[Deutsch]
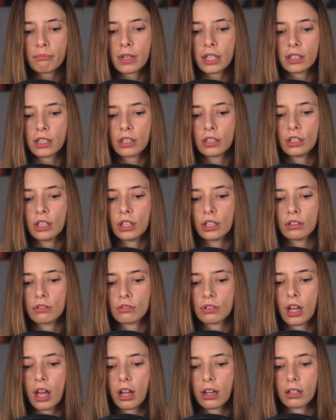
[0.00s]
man denn jeden
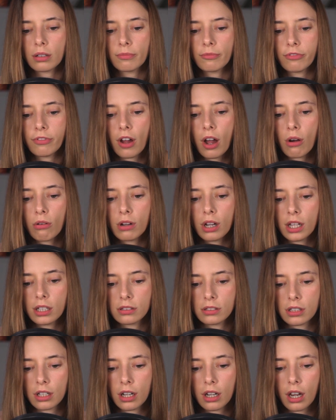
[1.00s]
Tag im
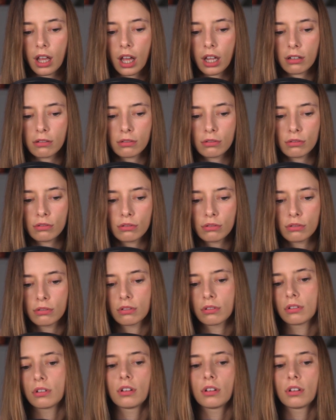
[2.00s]
Faulenzerland?